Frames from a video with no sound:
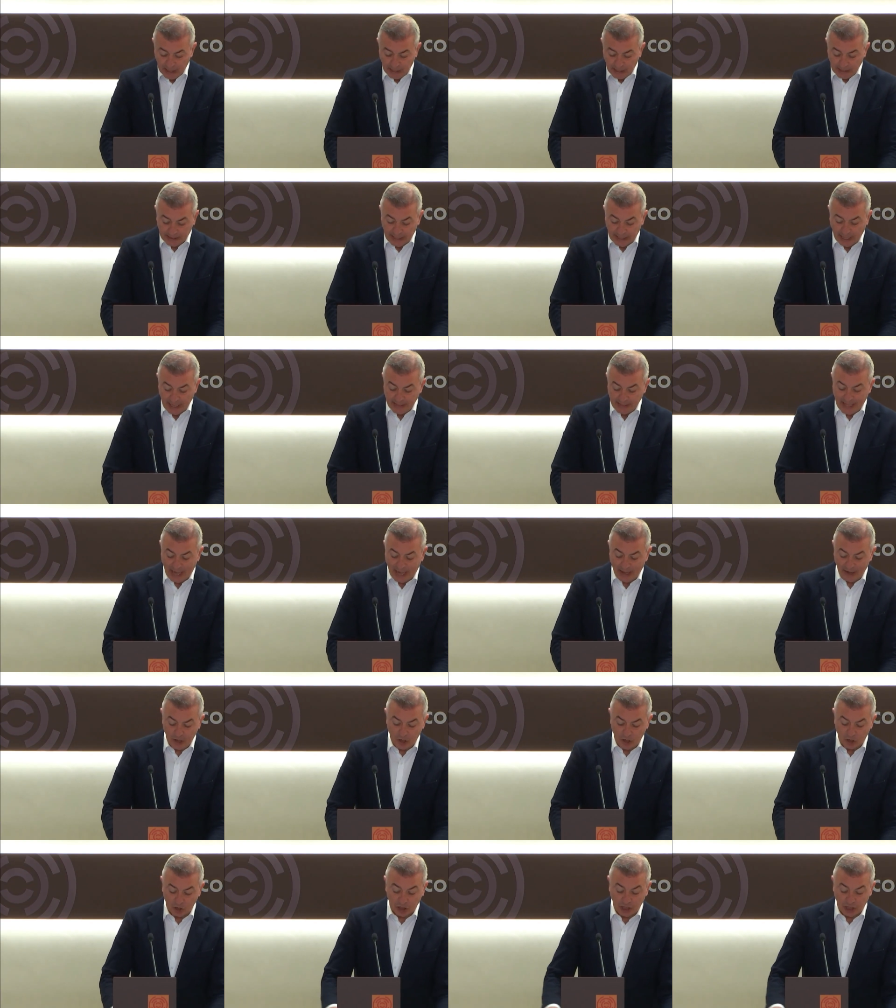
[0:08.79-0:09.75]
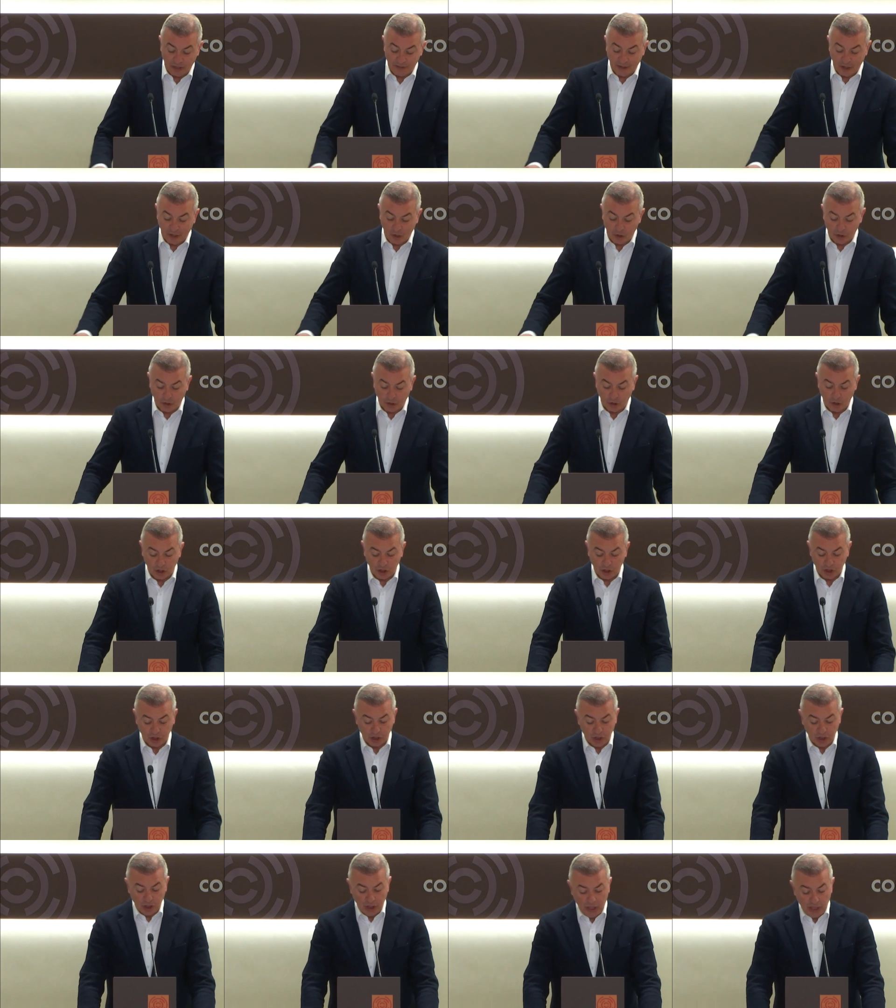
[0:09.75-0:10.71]
sanitarios, entre
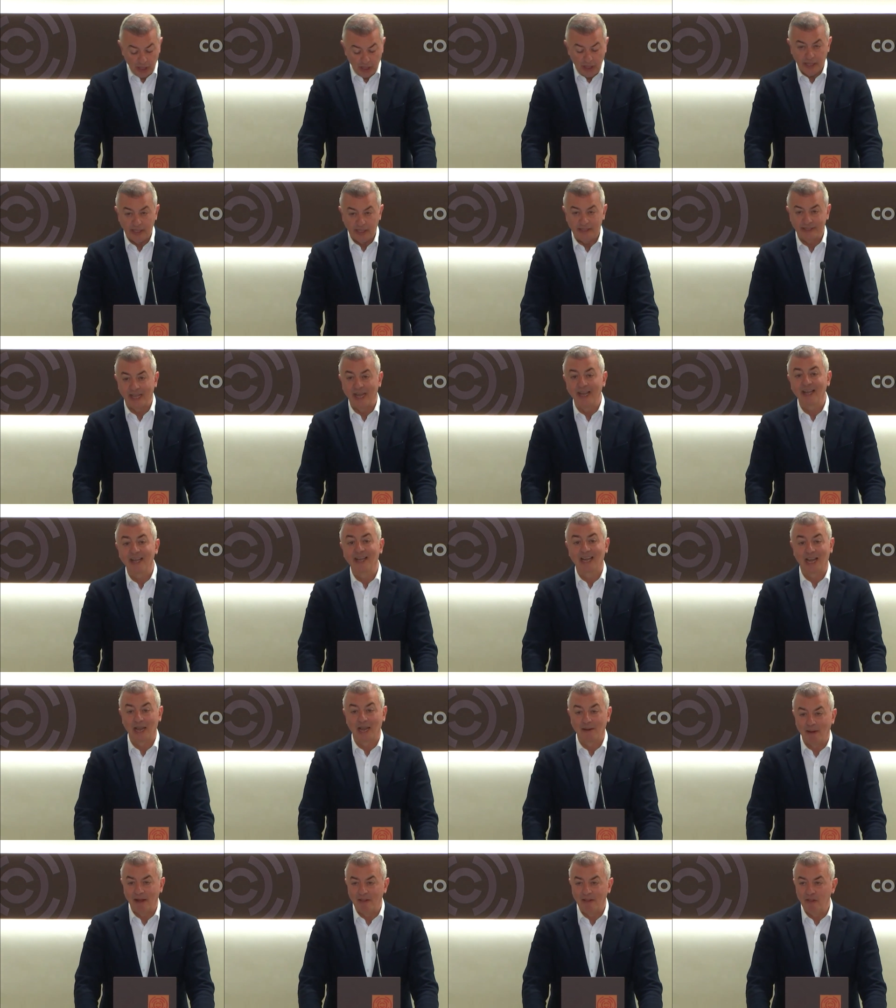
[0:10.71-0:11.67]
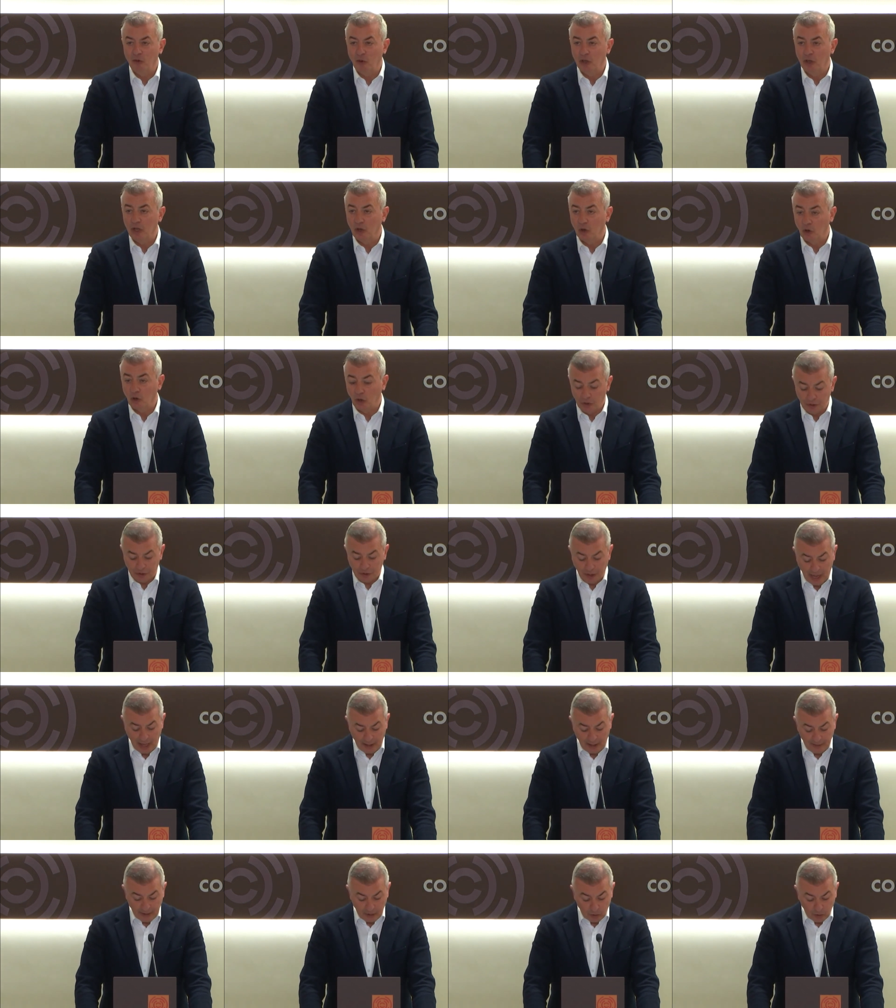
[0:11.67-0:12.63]
otros, están clamando en
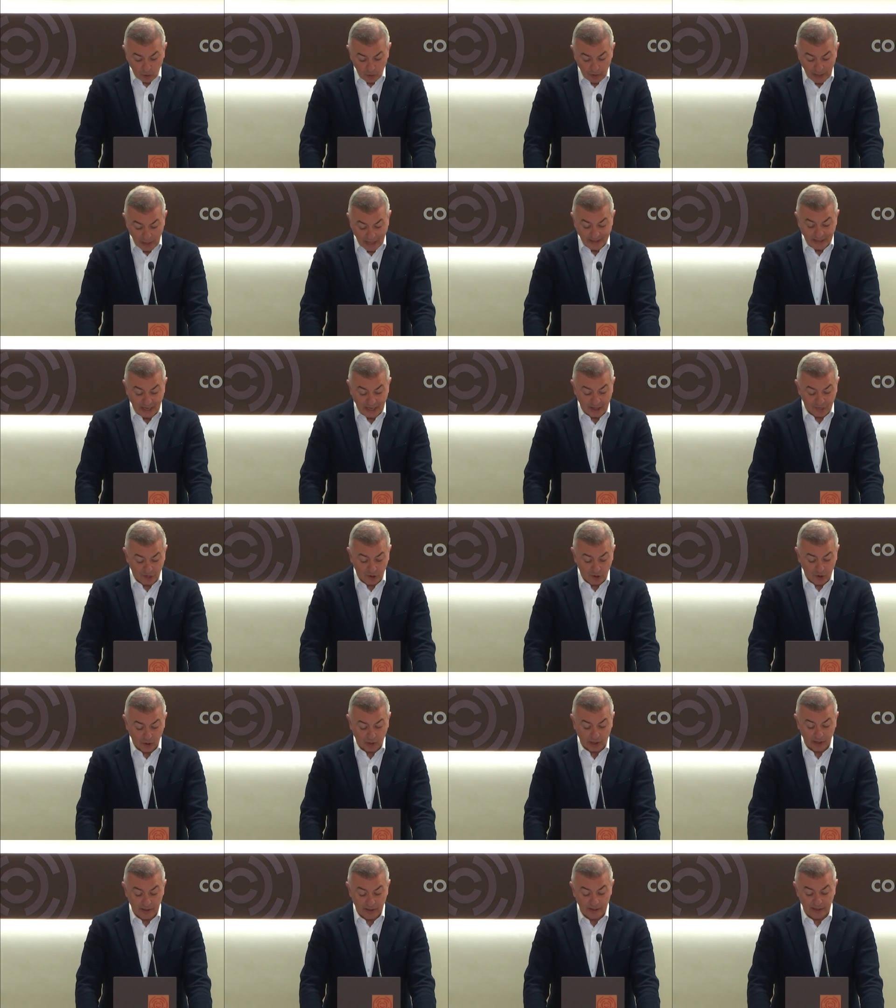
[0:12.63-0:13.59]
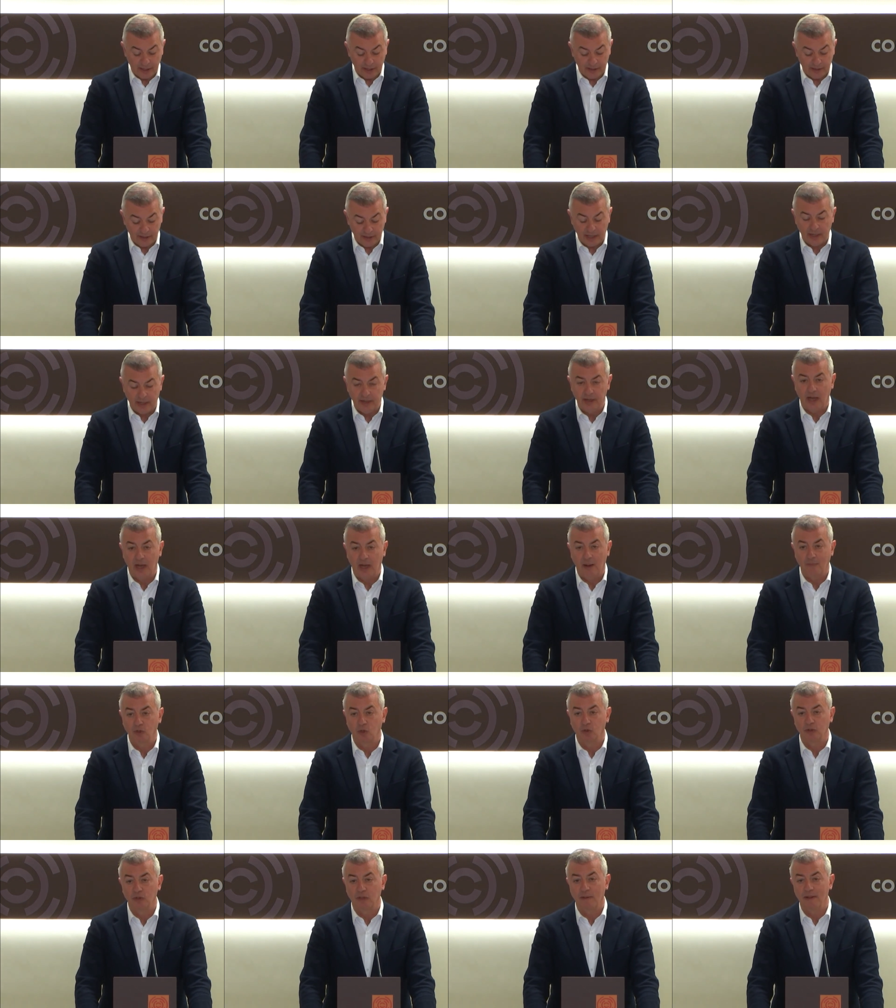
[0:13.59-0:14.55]
contra de un hachazo que entienden
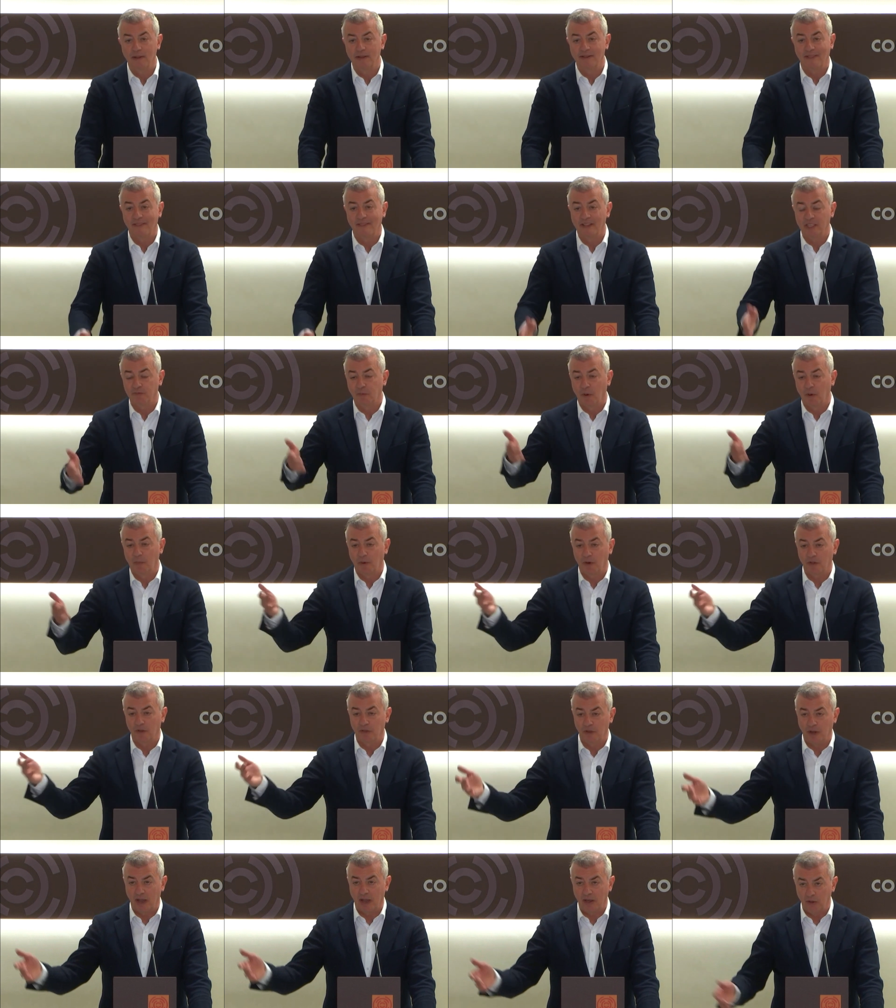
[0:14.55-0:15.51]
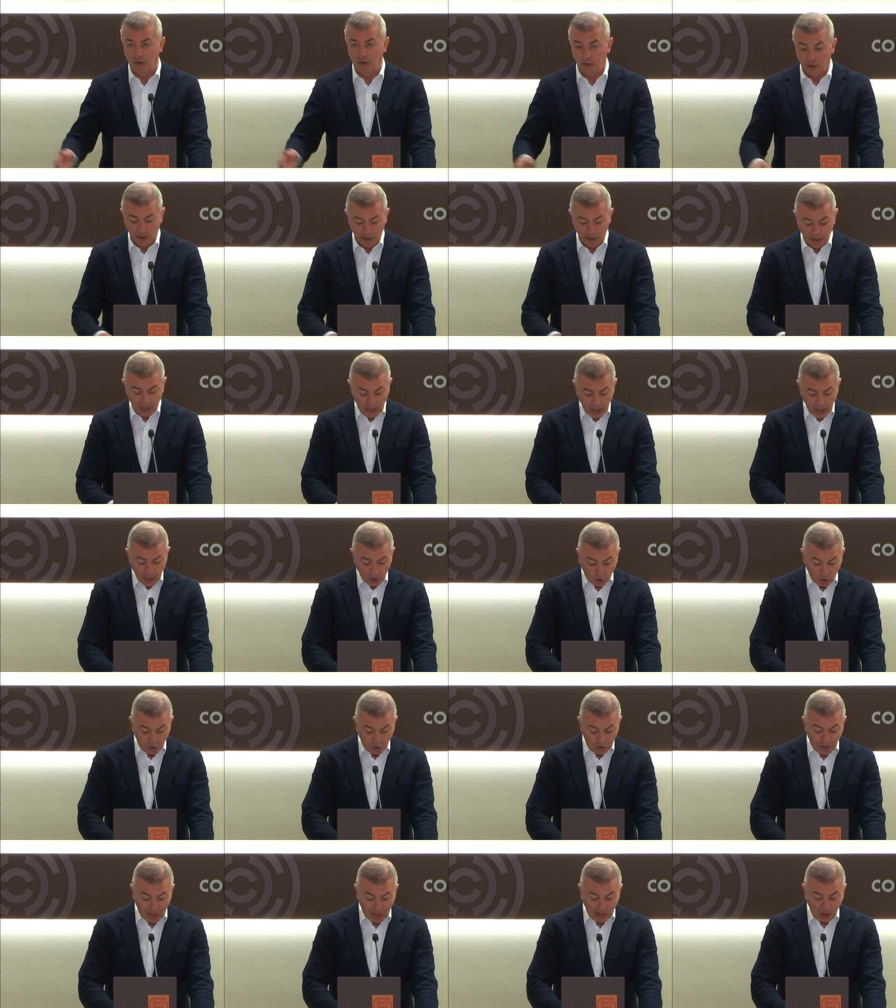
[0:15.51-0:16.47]
absolutamente desproporcionado
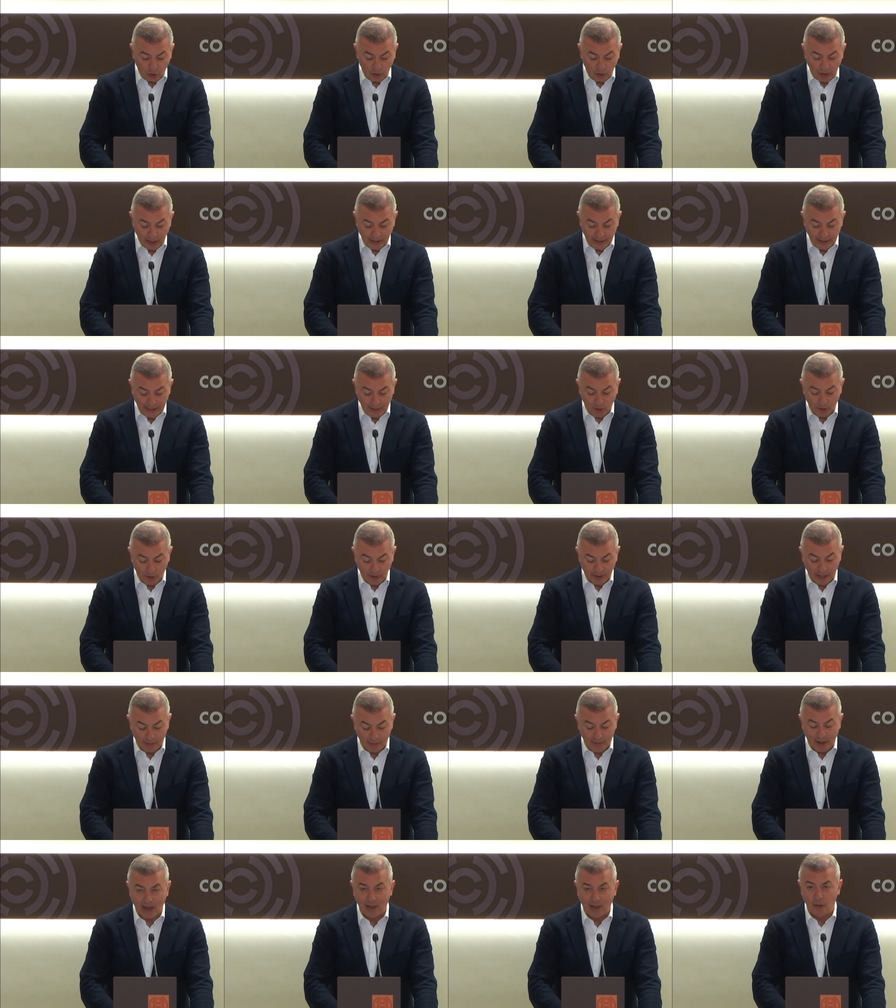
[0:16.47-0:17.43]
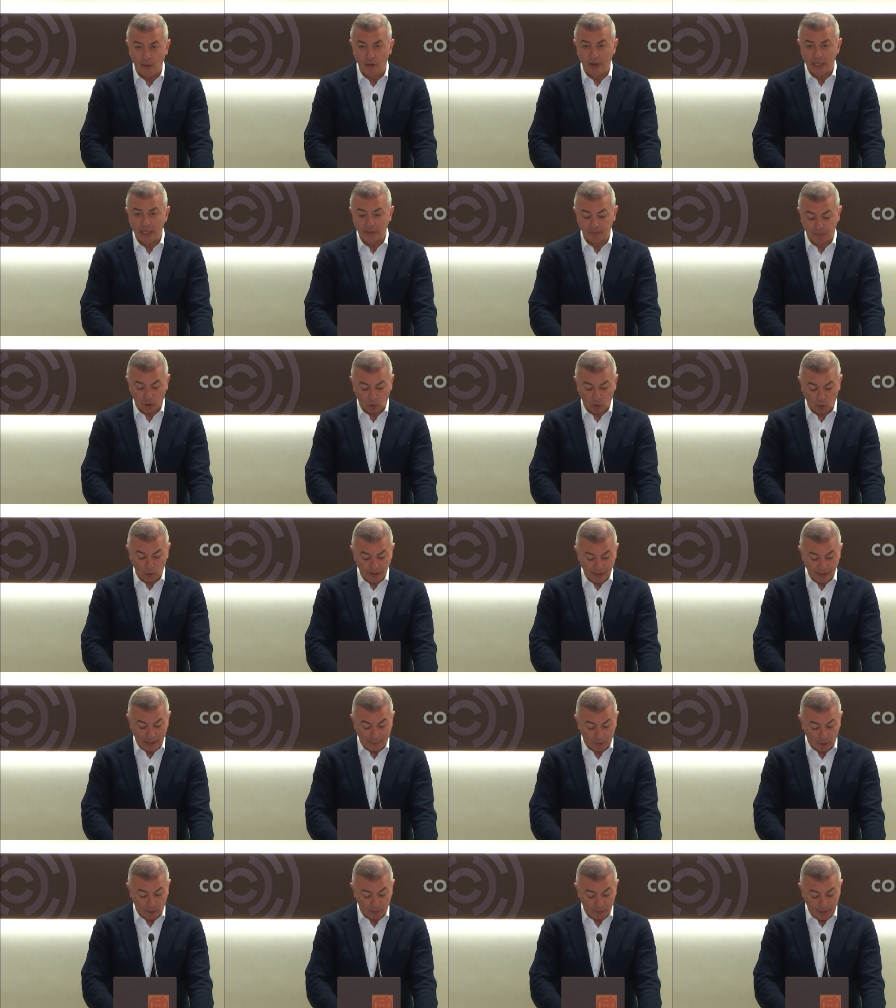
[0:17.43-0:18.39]
contra el colectivo de trabajadores por
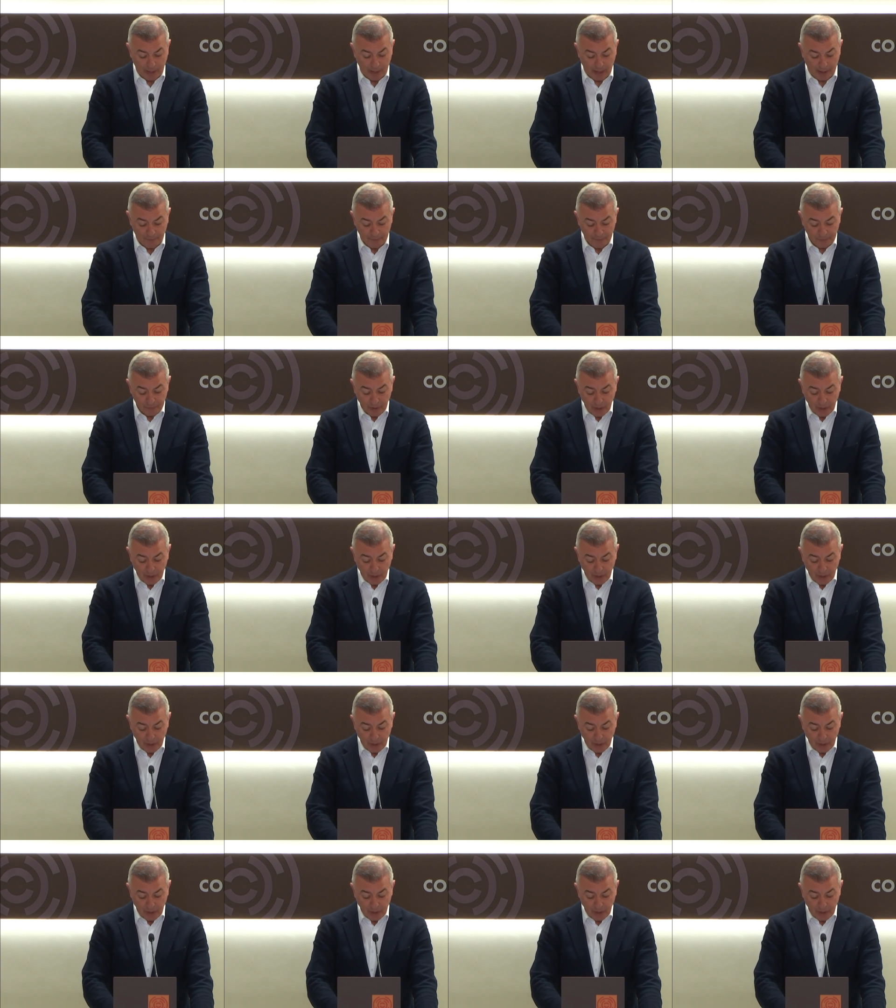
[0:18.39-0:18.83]
cuenta propia.